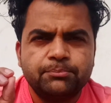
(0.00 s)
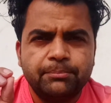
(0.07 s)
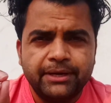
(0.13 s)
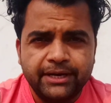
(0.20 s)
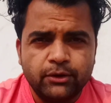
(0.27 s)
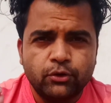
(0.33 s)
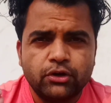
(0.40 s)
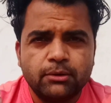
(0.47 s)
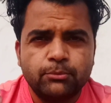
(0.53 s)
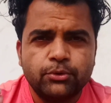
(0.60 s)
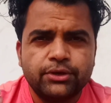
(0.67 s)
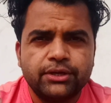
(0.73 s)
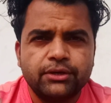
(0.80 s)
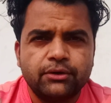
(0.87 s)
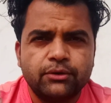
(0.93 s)
पेड होटल
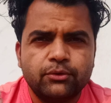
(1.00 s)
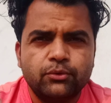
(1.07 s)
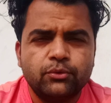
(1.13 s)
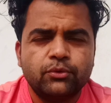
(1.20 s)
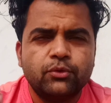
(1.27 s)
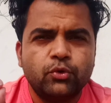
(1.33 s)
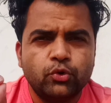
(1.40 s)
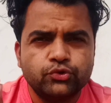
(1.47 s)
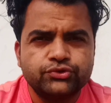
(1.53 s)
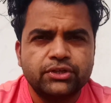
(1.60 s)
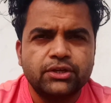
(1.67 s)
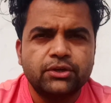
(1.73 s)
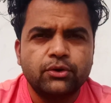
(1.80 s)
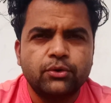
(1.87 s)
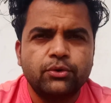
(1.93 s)
बुकिंग करो
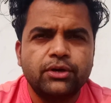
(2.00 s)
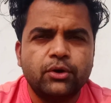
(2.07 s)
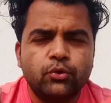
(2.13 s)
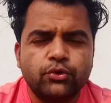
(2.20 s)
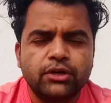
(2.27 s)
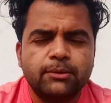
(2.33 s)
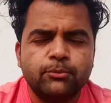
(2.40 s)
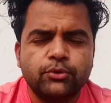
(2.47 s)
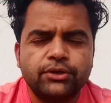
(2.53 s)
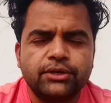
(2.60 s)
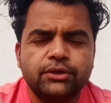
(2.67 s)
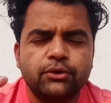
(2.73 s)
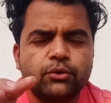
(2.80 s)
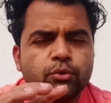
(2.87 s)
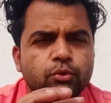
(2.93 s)
हॉस्टल करो या होटल
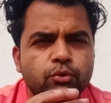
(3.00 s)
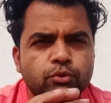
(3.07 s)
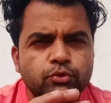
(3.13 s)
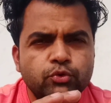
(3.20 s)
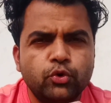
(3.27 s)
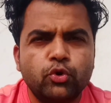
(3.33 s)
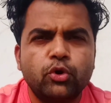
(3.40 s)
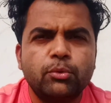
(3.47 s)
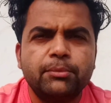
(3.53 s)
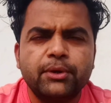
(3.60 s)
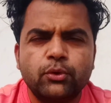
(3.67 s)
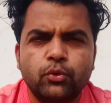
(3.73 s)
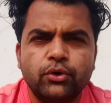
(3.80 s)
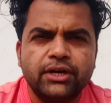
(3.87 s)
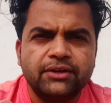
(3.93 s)
बुकिंग करो दोनों में
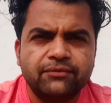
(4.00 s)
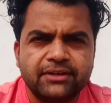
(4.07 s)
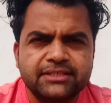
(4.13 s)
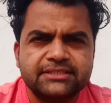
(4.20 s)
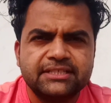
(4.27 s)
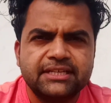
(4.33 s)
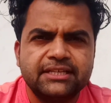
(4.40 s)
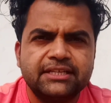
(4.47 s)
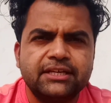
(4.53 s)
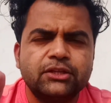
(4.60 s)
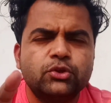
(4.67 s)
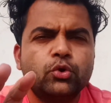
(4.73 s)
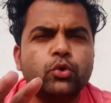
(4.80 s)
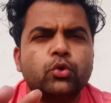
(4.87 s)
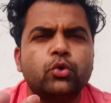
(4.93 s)
कोई डिफरेंस नहीं
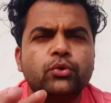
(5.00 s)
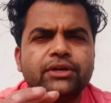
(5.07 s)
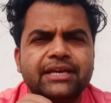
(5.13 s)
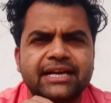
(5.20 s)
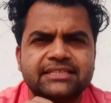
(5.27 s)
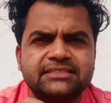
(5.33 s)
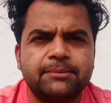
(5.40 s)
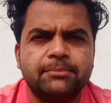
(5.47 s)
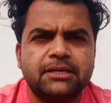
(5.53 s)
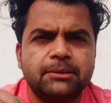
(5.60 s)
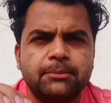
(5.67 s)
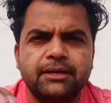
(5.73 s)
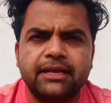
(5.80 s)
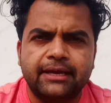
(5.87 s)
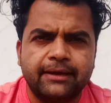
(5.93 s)
है दोनों ही
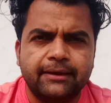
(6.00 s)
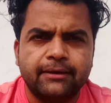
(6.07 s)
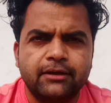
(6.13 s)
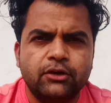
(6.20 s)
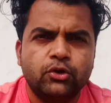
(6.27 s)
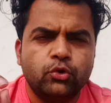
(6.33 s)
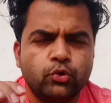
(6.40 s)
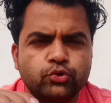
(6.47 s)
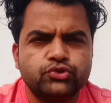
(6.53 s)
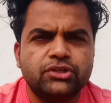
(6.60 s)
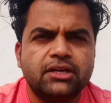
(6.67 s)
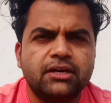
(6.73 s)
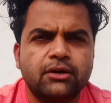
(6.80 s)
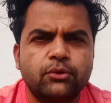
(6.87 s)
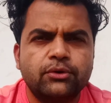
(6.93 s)
एक्सेप्टेबल हैं
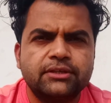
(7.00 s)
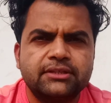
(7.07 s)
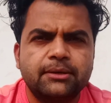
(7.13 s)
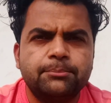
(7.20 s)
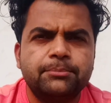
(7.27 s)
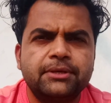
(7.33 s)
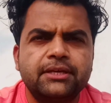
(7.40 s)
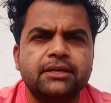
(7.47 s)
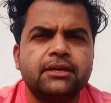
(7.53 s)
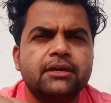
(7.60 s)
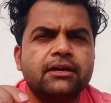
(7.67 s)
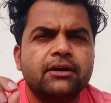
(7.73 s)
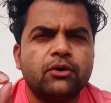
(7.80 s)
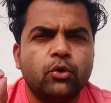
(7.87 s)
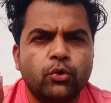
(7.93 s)
हॉस्टल करोगे तब भी
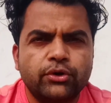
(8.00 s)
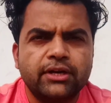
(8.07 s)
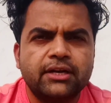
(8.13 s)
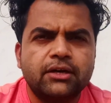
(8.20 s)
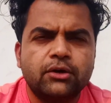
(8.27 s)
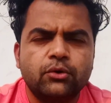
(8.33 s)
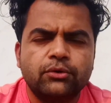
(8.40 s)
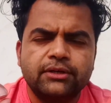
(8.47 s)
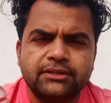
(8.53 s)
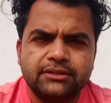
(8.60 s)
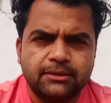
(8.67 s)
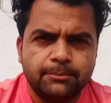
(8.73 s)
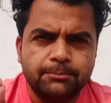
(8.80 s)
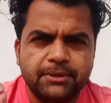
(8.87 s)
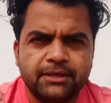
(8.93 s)
होटल करोगे
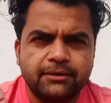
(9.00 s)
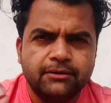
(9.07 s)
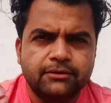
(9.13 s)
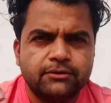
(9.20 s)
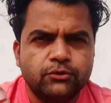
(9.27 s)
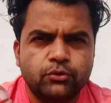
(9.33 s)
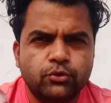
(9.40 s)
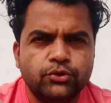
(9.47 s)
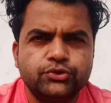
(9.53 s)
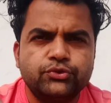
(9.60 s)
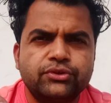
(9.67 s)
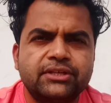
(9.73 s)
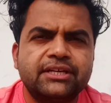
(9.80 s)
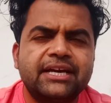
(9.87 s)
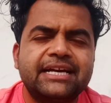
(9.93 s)
तब भी कोई
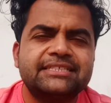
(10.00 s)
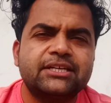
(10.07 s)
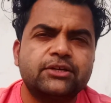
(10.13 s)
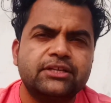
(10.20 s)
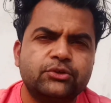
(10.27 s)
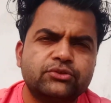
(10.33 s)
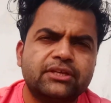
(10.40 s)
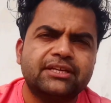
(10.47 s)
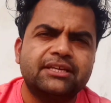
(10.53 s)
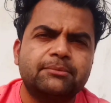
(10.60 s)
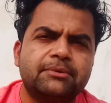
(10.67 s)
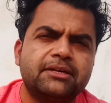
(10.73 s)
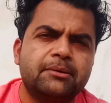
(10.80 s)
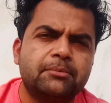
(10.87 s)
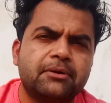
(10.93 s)
इशू नहीं है ऐसा नहीं होता कि
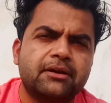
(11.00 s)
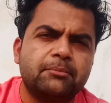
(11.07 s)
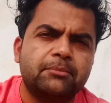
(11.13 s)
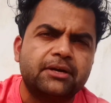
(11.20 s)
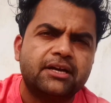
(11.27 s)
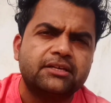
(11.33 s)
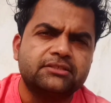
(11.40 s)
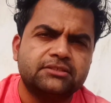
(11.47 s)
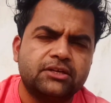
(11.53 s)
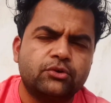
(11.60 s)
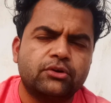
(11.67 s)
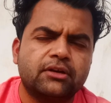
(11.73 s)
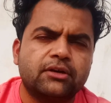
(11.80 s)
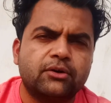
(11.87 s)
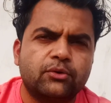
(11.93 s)
भाई आप अगर बड़ा अच्छा
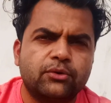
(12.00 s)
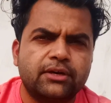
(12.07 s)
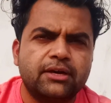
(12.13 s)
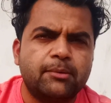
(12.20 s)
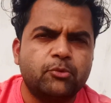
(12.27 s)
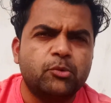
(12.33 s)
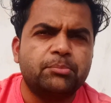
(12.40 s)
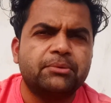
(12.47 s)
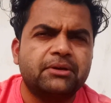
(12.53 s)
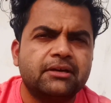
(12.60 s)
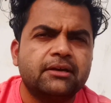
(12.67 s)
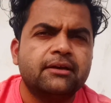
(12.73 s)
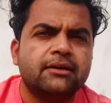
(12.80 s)
होटल करोगे आपको पिक